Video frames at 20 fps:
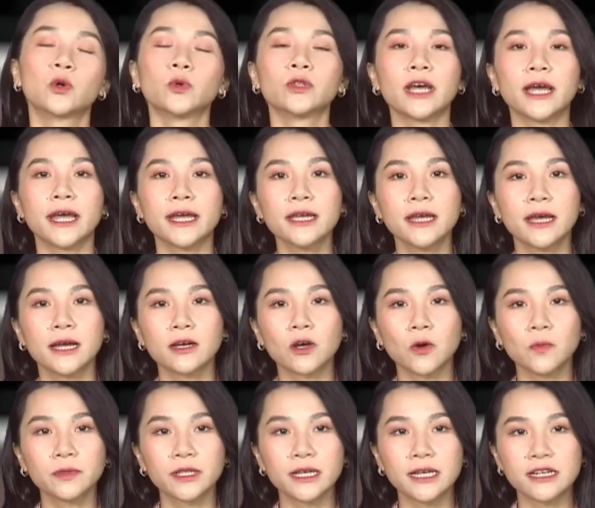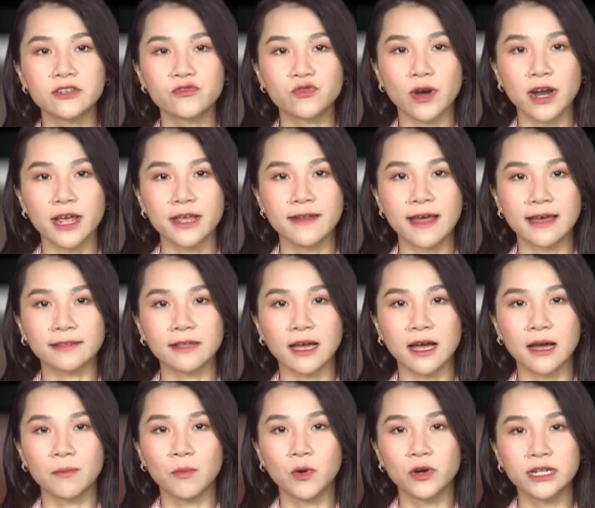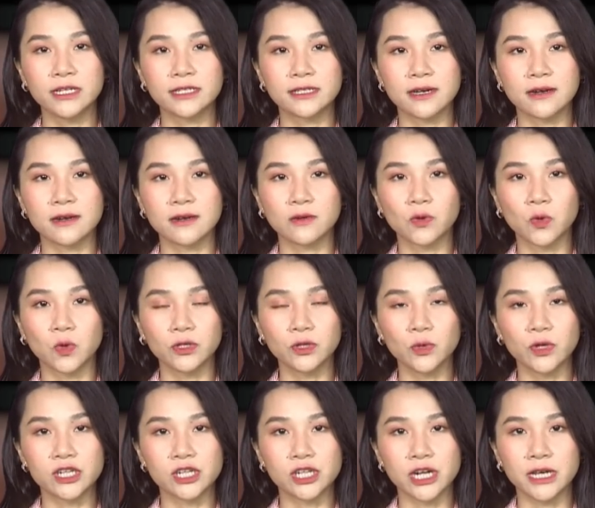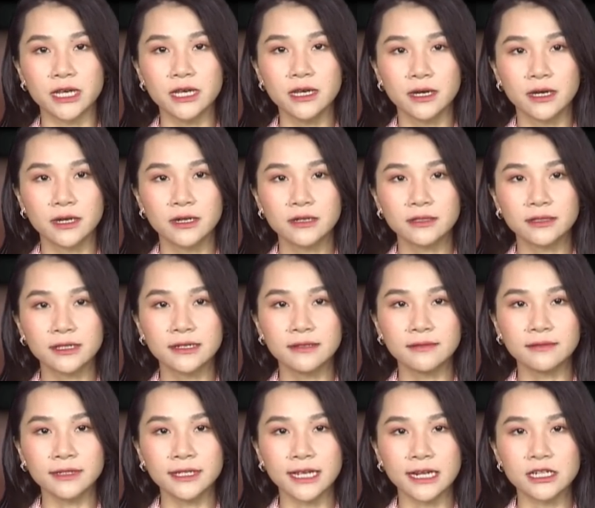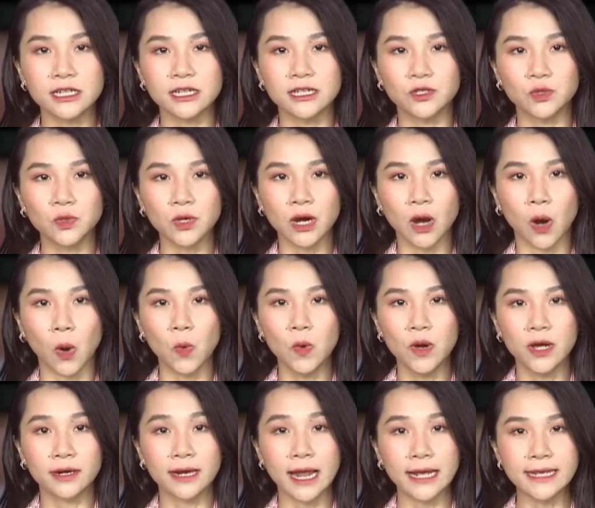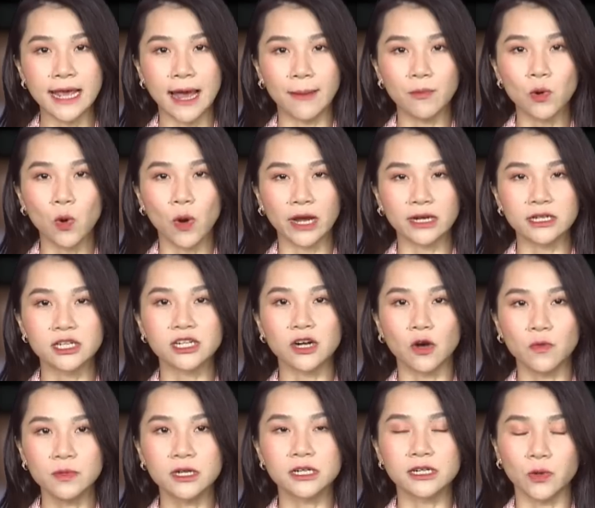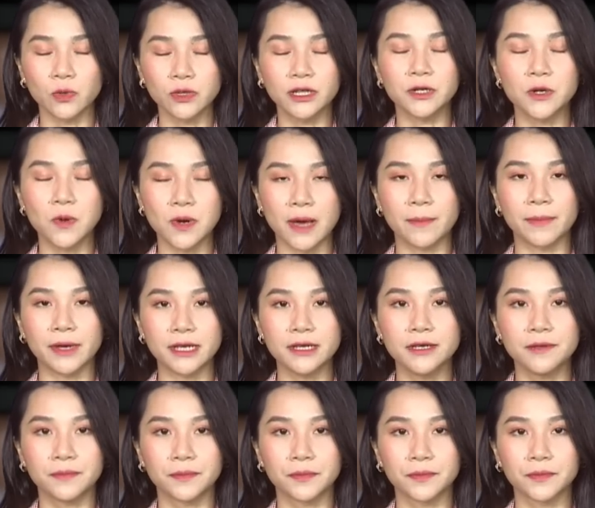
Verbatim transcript: Cụ thể, công ty Trade Data Monitor của Thụy Sĩ ước tính giá trị xuất khẩu đã giảm khoảng 66 tỷ đô la Mỹ